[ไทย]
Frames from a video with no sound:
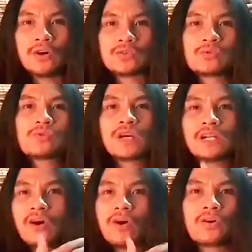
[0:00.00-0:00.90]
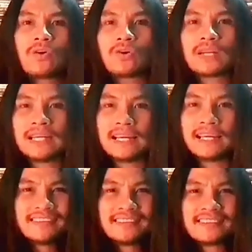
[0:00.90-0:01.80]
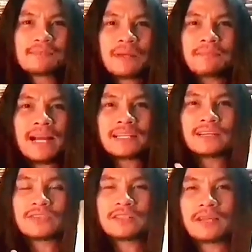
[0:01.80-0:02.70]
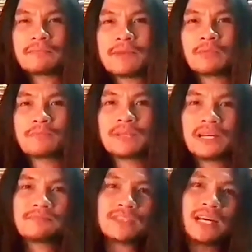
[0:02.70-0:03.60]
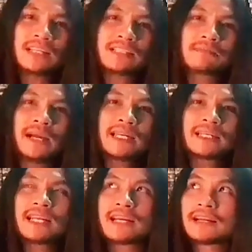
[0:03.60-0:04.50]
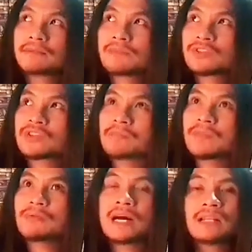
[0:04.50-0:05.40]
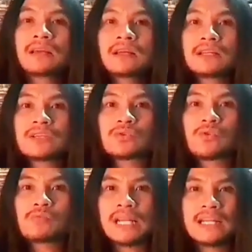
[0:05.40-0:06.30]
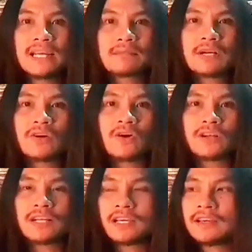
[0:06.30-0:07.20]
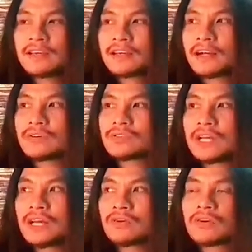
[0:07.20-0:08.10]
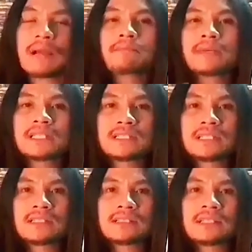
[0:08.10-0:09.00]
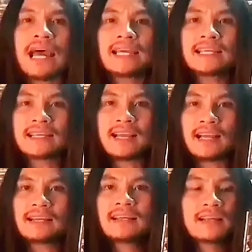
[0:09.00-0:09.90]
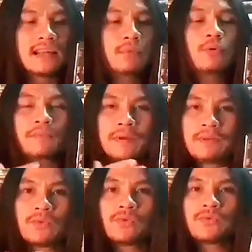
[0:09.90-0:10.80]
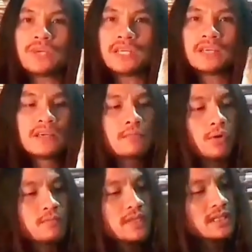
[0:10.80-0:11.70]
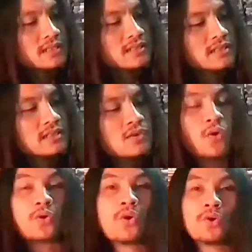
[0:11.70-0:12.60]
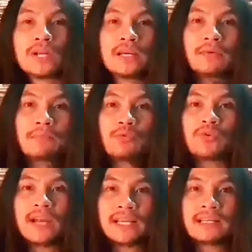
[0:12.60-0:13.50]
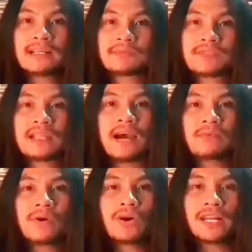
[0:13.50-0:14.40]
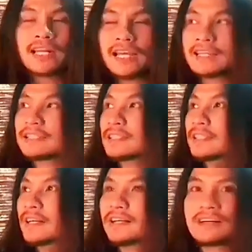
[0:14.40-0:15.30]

ต่อสู้กันนอกโลกเลย ซึ่งเป็นภาคเดียวที่ทำให้ผมประทับใจในสมัยเด็กๆครับ แล้วจำได้ว่าในช่วงวันเด็กเมื่อก่อนเนี่ยเขาจะเอากลับมาฉายอีกครั้งแล้วผมได้ไปดูฟรี ผมยังงงๆเลยว่า Moon r a k e r กับ Star War อันไหนคือ